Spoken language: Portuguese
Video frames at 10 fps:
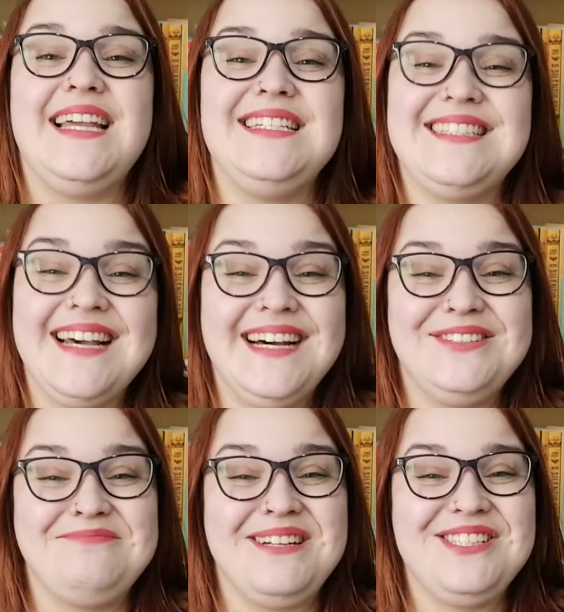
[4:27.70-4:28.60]

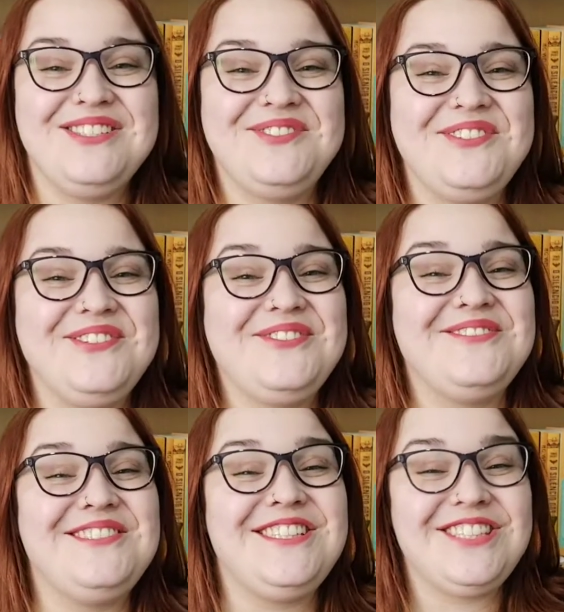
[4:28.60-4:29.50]
Encerrando o mês de junho
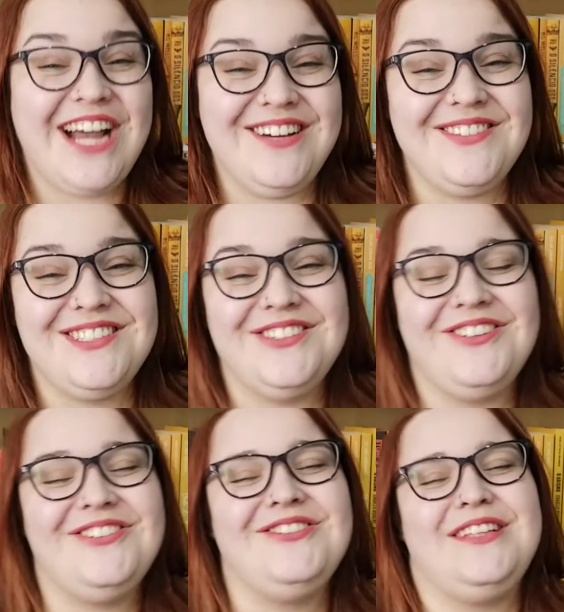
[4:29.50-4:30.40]
com chave de
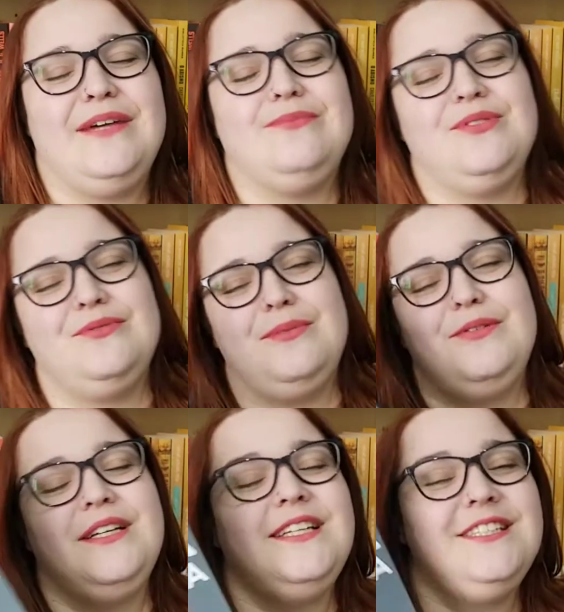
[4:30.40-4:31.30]
ouro, temos o
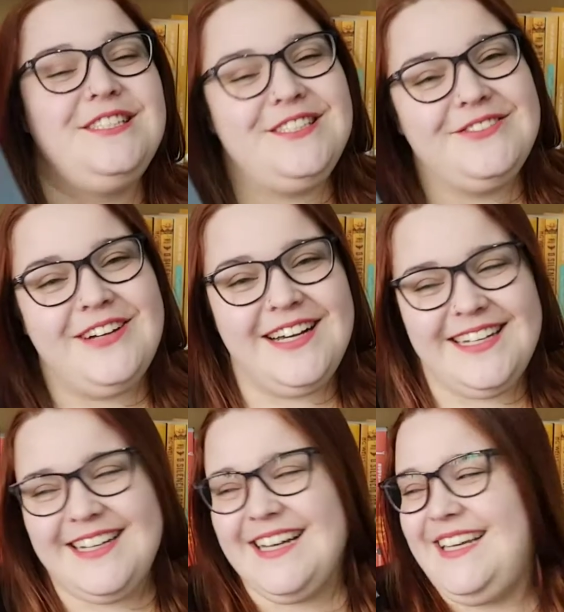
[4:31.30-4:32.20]
meu queridinho
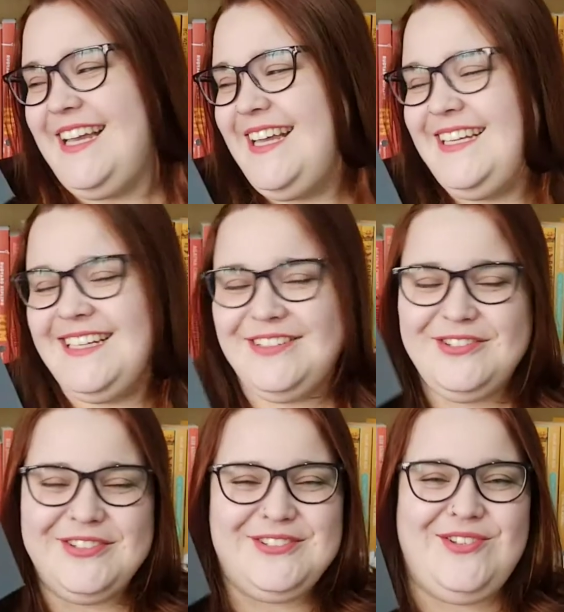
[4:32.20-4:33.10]
Ana Karenina né, do
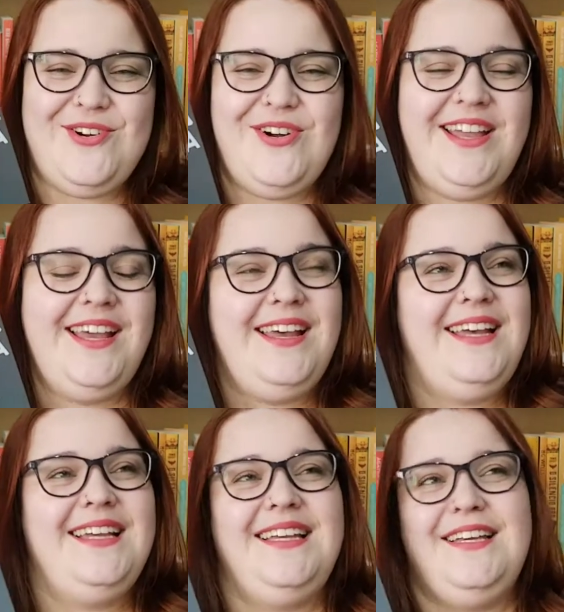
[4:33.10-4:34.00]
Tolstói
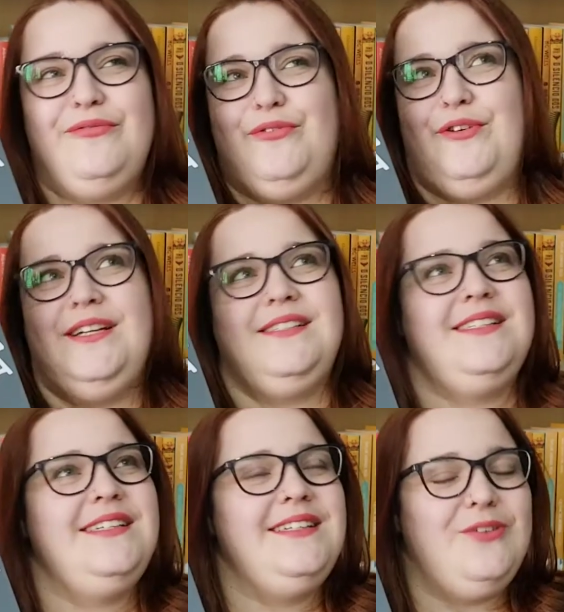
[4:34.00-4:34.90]
que foi,
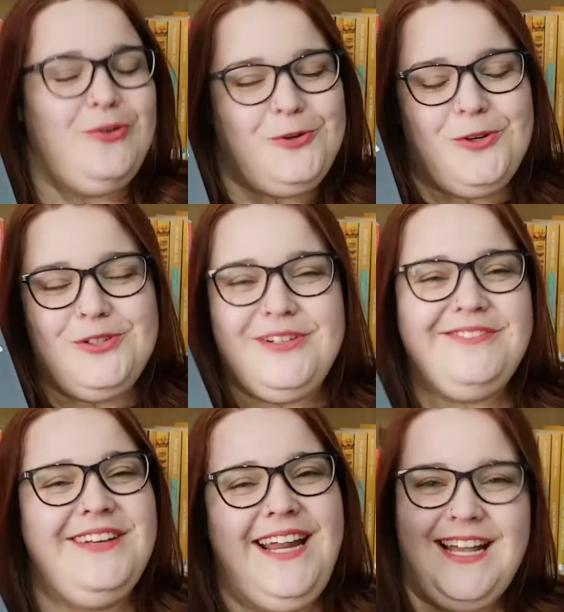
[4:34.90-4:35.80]
assim, outra
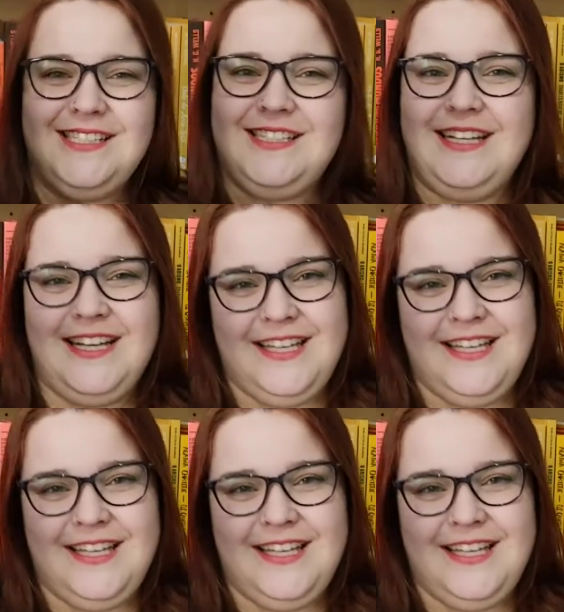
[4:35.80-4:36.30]
Everest, né?